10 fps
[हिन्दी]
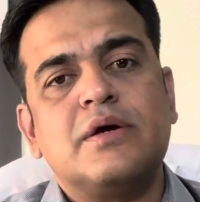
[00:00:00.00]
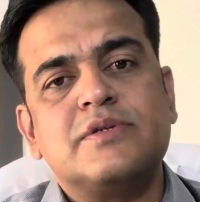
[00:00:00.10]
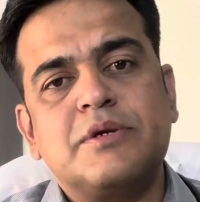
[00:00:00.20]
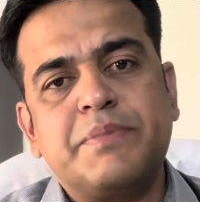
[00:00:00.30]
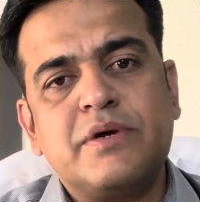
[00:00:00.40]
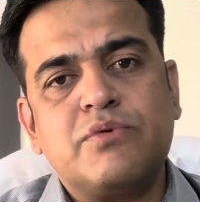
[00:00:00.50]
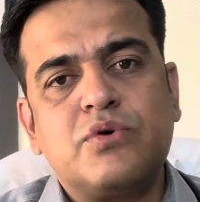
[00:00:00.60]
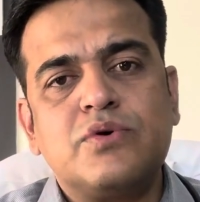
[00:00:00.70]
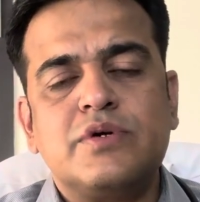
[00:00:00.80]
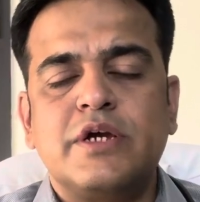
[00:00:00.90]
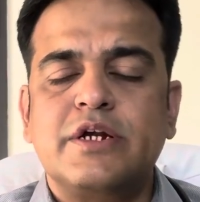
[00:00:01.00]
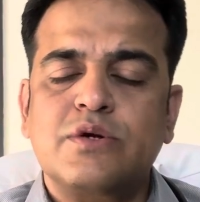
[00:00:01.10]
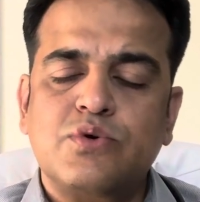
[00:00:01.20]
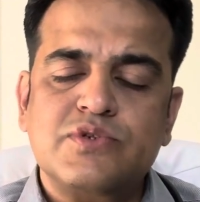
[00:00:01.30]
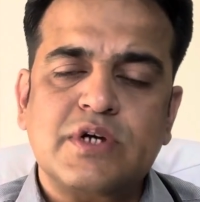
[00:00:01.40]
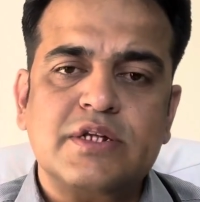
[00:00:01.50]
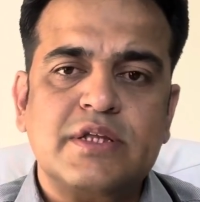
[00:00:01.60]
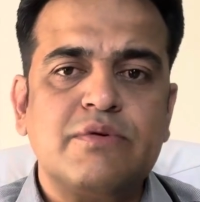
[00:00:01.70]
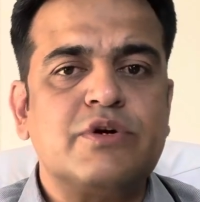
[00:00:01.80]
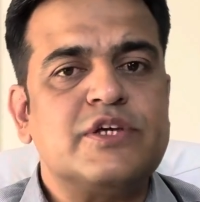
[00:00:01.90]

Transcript: जब भी वो इंटरकोर्स करते हैं वो